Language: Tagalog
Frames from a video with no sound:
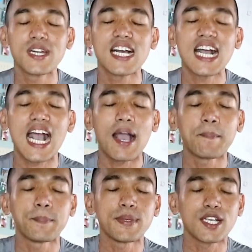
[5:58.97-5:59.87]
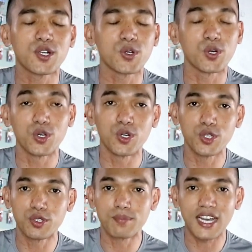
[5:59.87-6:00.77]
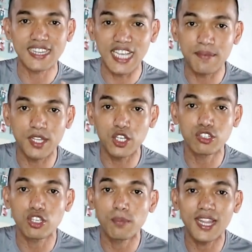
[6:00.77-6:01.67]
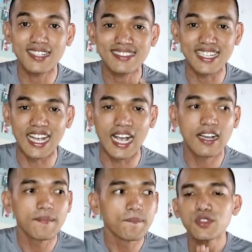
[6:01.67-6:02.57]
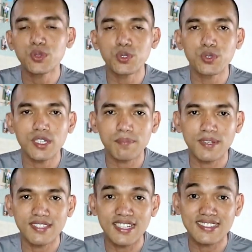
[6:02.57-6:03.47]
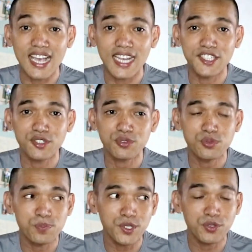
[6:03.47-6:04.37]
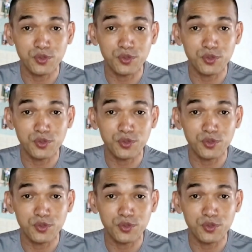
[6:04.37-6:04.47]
sobrang happy ko nung mga time na yun, sobrang saya. Ito yung nagpasaya sa akin ng super,